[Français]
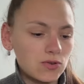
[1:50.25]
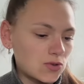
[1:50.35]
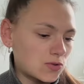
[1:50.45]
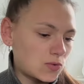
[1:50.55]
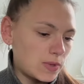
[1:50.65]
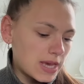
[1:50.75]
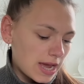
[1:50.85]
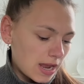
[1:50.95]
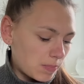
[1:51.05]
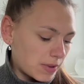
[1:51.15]
j'en suis
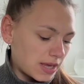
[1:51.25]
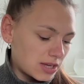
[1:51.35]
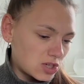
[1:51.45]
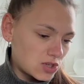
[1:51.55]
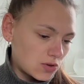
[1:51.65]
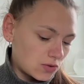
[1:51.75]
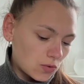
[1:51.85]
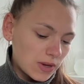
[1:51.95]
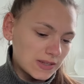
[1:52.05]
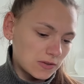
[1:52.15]
à la page
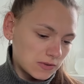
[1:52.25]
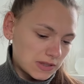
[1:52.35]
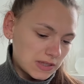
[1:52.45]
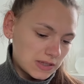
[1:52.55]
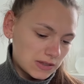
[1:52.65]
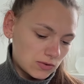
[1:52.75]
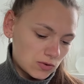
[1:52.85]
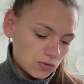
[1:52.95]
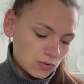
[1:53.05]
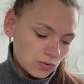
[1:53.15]
306
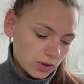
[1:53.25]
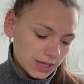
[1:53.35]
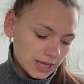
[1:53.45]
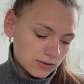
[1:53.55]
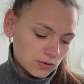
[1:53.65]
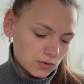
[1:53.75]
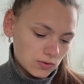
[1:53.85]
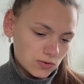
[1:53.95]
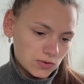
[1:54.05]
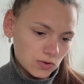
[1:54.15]
sur
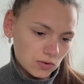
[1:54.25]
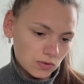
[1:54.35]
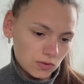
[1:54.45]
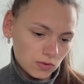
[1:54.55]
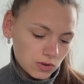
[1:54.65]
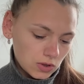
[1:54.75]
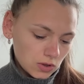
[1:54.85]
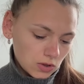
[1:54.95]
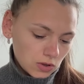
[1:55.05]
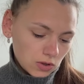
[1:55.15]

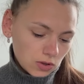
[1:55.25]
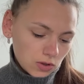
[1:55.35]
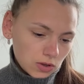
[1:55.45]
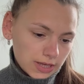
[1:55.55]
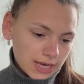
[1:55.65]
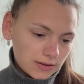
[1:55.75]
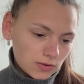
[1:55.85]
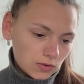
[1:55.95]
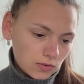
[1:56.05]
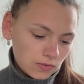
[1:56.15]

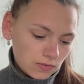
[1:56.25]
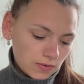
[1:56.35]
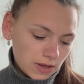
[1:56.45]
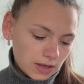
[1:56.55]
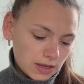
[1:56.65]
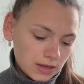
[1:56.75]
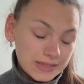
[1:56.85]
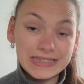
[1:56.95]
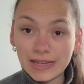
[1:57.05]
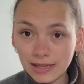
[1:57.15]

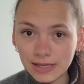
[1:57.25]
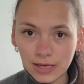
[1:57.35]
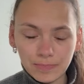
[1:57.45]
485.